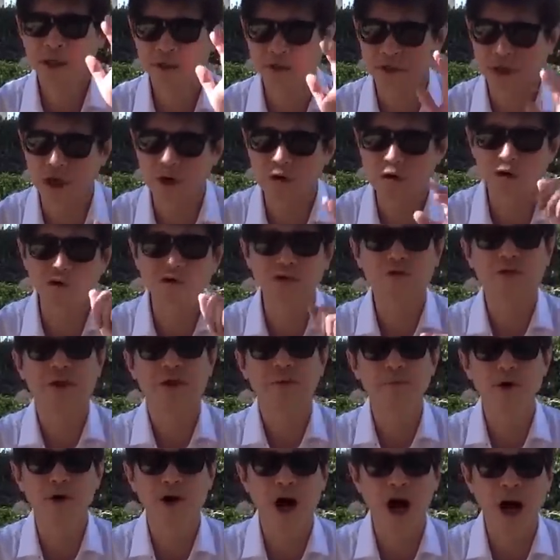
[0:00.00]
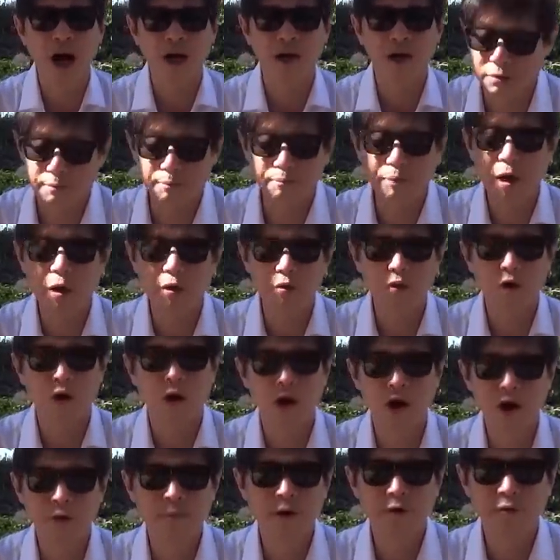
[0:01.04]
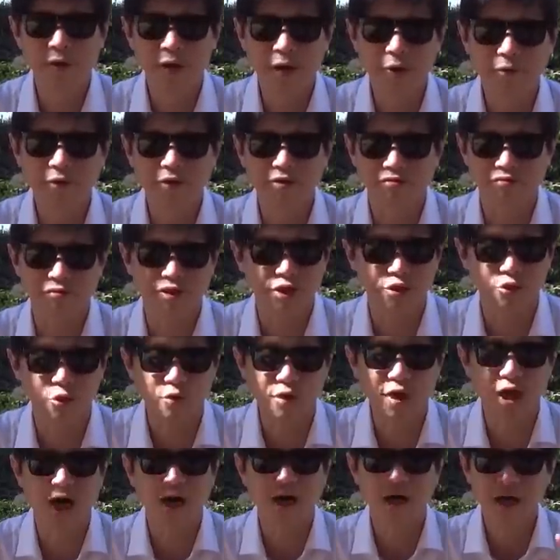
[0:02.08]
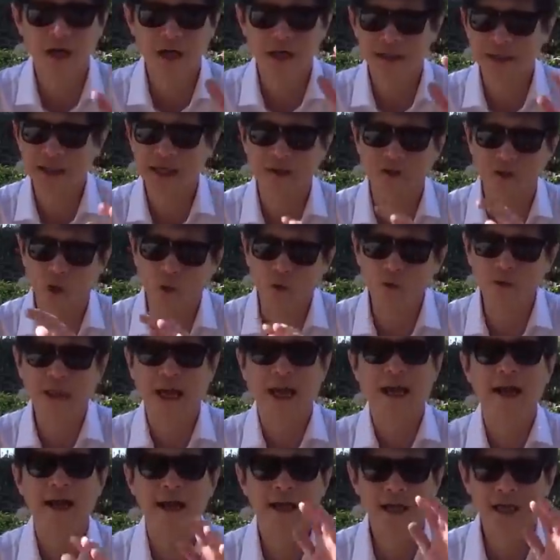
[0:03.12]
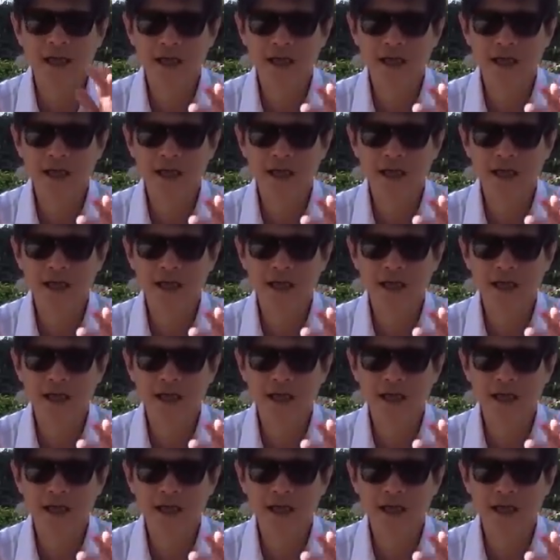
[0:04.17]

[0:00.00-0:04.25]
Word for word: 德国总理默克尔，包括欧盟委员会主席容克在同台。